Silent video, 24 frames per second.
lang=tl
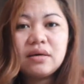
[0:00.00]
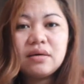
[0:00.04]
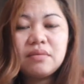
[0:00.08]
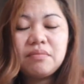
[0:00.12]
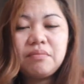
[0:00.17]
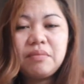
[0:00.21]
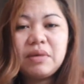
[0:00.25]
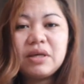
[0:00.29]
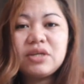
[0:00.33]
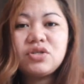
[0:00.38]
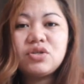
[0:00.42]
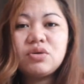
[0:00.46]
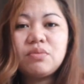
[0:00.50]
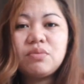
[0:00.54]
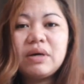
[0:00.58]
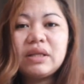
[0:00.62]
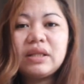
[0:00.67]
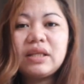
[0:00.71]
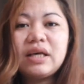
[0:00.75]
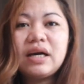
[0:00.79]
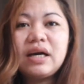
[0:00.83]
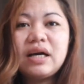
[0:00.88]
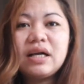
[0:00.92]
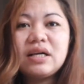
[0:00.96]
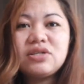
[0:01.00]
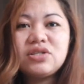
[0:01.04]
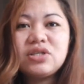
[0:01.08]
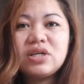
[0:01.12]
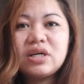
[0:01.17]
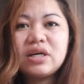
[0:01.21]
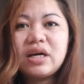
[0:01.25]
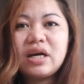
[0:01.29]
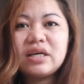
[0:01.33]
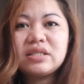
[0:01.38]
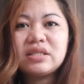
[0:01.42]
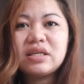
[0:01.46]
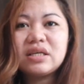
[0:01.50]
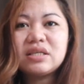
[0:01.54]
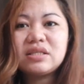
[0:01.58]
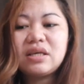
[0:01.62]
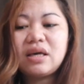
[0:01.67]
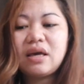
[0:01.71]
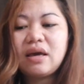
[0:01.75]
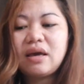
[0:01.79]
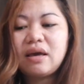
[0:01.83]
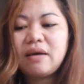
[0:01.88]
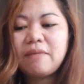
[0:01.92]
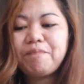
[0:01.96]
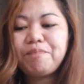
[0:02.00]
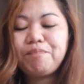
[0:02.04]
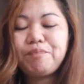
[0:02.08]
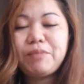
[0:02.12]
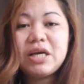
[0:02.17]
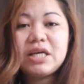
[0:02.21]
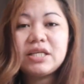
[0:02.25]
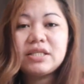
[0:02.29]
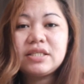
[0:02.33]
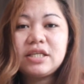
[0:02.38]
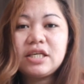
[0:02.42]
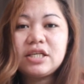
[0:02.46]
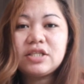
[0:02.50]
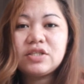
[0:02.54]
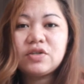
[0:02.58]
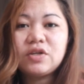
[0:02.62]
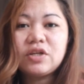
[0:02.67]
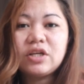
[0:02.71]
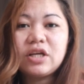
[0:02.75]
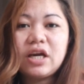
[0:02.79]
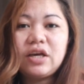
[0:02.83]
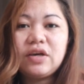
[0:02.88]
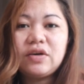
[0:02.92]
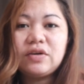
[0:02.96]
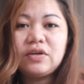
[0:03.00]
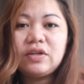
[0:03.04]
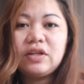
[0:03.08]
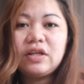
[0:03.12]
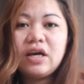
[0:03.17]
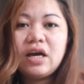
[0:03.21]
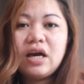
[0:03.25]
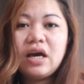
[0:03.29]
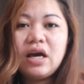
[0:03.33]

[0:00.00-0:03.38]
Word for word: Medyo matagal siya guys kasi peak season ngayon.